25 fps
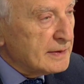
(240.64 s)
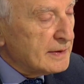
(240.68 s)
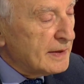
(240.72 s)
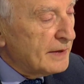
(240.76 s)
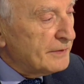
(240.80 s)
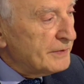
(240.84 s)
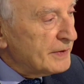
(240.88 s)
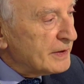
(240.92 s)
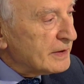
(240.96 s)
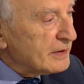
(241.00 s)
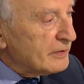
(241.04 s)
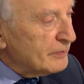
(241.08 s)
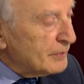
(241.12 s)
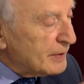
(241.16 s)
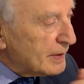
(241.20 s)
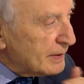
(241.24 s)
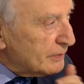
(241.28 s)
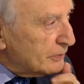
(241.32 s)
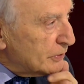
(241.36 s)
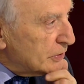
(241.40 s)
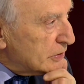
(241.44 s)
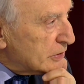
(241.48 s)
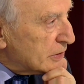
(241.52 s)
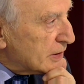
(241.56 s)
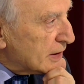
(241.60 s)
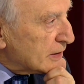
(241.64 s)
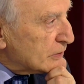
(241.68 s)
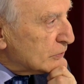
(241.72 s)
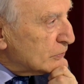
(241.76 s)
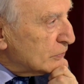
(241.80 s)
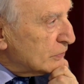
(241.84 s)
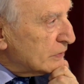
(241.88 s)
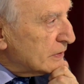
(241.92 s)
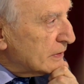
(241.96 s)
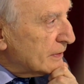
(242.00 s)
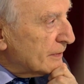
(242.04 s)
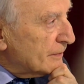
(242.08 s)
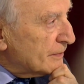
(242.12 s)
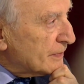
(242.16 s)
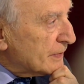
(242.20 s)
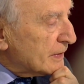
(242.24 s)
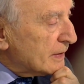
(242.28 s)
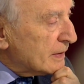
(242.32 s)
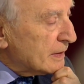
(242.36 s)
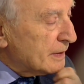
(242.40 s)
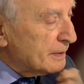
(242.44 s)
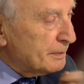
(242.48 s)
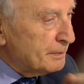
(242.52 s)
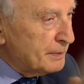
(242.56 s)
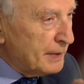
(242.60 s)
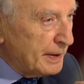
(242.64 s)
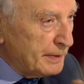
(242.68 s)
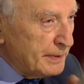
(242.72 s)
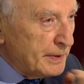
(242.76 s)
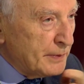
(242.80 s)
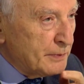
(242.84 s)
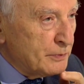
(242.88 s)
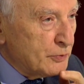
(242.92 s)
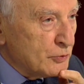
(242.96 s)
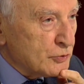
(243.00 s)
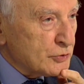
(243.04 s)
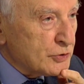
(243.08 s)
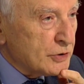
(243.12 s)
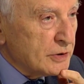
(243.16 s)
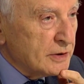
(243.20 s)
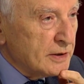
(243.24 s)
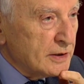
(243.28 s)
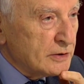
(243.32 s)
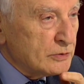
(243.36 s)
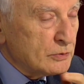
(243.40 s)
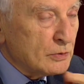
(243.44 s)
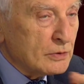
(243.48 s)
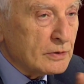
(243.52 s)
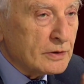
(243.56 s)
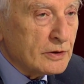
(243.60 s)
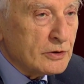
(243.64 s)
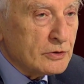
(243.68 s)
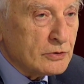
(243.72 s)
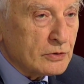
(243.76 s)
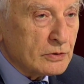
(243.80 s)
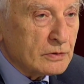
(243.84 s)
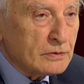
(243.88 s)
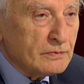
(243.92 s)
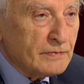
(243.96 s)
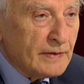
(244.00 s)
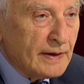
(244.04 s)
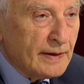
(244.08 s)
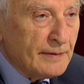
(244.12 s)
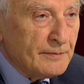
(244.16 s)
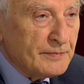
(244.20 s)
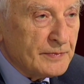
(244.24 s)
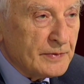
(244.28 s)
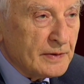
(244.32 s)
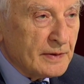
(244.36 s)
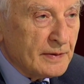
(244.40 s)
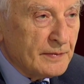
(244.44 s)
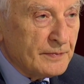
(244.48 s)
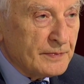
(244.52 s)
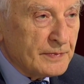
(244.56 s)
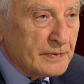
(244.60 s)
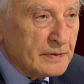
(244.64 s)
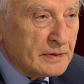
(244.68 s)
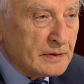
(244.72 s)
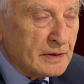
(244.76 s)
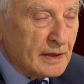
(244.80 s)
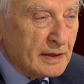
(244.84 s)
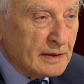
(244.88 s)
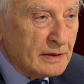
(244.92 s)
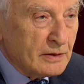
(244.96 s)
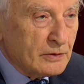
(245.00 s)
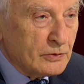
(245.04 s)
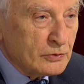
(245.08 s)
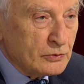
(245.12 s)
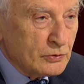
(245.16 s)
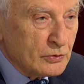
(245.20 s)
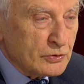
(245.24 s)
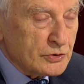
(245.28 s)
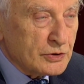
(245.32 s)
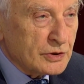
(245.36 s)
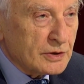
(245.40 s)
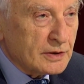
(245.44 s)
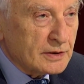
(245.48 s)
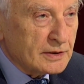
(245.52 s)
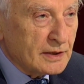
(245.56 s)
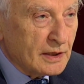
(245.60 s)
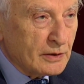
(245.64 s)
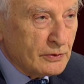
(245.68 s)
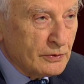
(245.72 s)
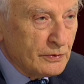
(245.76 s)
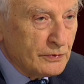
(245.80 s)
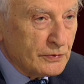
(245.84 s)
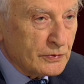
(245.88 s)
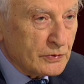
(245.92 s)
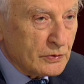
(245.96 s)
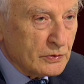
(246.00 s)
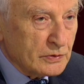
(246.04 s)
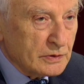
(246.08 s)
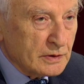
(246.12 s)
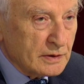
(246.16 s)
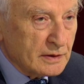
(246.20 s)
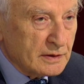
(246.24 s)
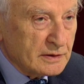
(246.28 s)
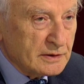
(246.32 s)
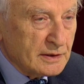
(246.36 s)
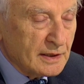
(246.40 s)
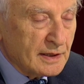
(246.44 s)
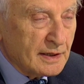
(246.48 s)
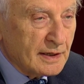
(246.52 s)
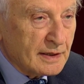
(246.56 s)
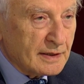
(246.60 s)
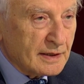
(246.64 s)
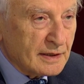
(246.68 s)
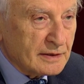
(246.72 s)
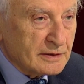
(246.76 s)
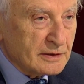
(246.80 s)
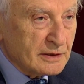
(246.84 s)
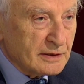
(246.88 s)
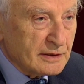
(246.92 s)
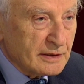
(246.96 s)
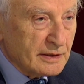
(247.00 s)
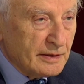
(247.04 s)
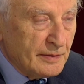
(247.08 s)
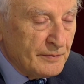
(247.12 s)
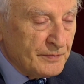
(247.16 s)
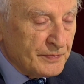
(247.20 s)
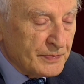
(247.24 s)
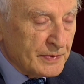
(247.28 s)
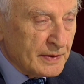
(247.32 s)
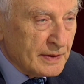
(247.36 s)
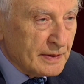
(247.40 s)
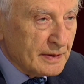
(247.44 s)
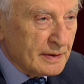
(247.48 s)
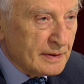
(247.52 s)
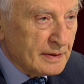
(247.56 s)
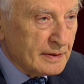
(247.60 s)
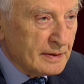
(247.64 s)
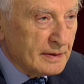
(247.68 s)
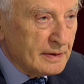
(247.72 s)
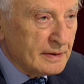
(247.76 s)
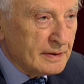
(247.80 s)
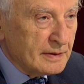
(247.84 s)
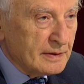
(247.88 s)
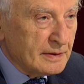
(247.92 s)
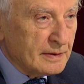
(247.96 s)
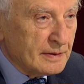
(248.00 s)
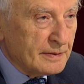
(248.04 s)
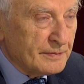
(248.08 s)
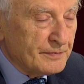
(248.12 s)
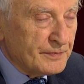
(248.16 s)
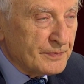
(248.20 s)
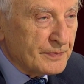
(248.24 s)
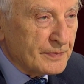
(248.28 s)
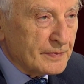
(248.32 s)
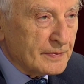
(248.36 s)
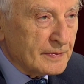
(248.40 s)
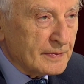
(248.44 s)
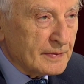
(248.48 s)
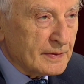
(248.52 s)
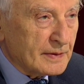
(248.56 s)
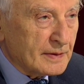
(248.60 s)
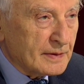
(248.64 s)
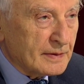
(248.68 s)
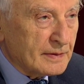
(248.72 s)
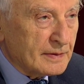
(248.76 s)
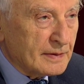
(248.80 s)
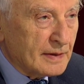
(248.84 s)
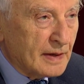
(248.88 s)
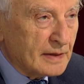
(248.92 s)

Наверное, в мировой литературе помимо Пушкина, есть только еще два художника такого рода, где характеры э, э,